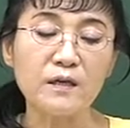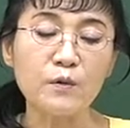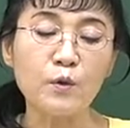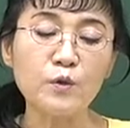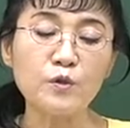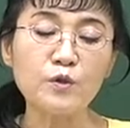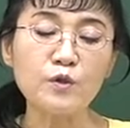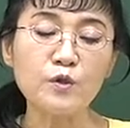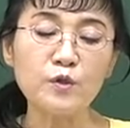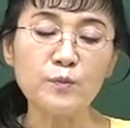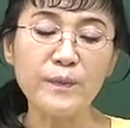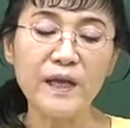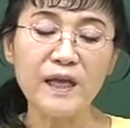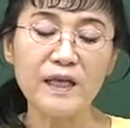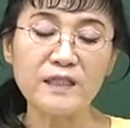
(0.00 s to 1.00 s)
곤충
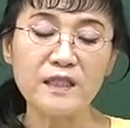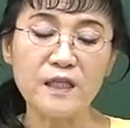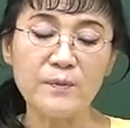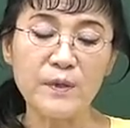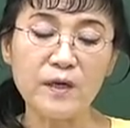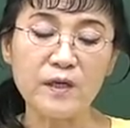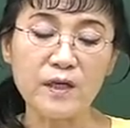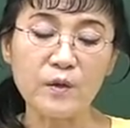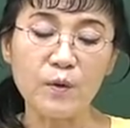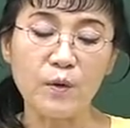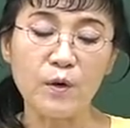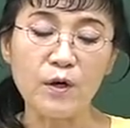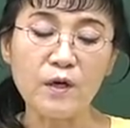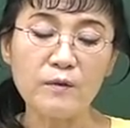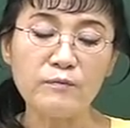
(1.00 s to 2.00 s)
매개 질병이
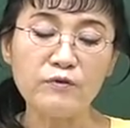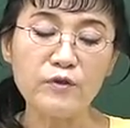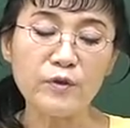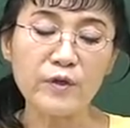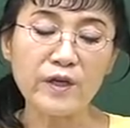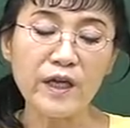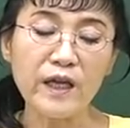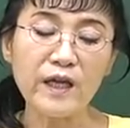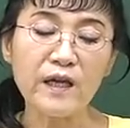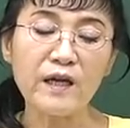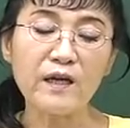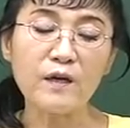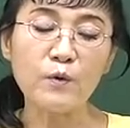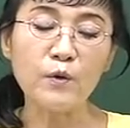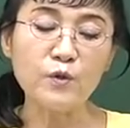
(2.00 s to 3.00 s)
있고 불쾌
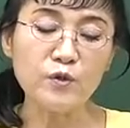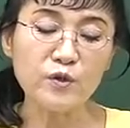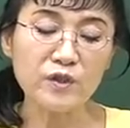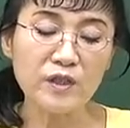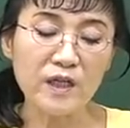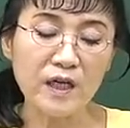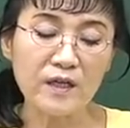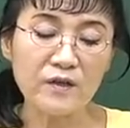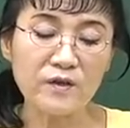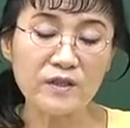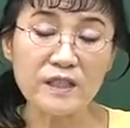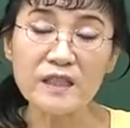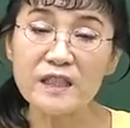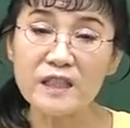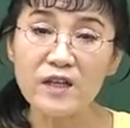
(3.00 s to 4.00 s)
곤충이라는
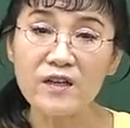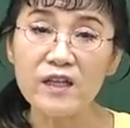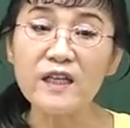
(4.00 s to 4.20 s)
것이 있죠.